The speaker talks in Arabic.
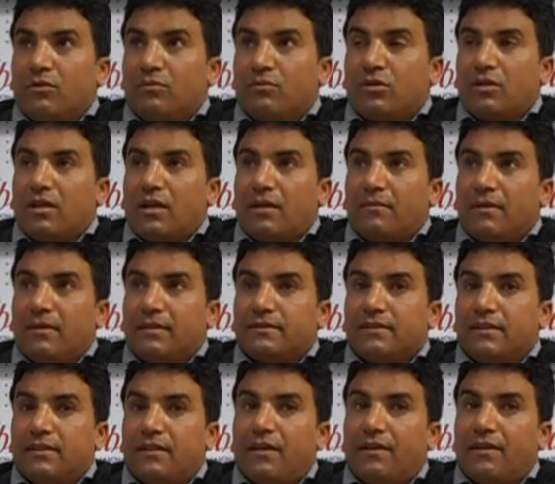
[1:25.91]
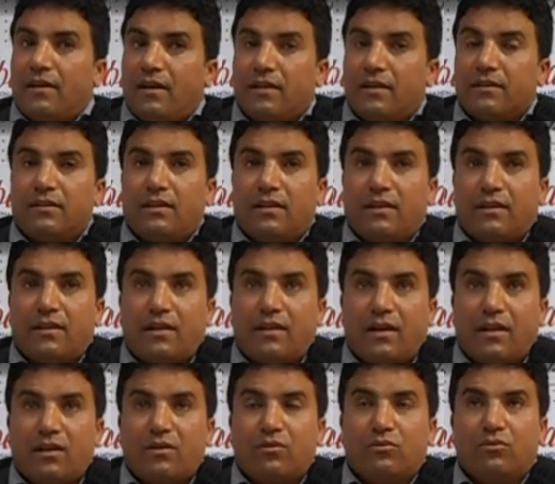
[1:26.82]
المطلق مع السيد هذا حتى يظهر
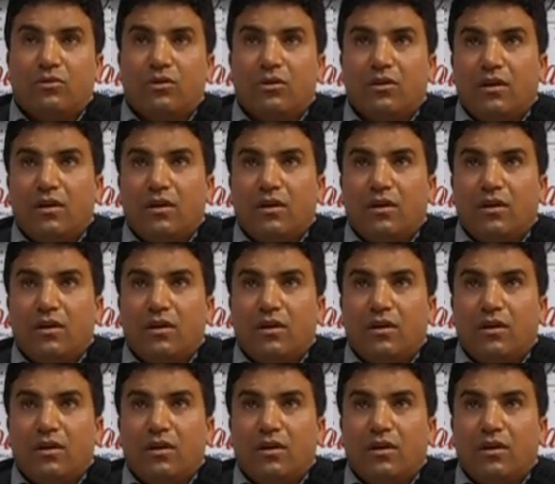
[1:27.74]
حقه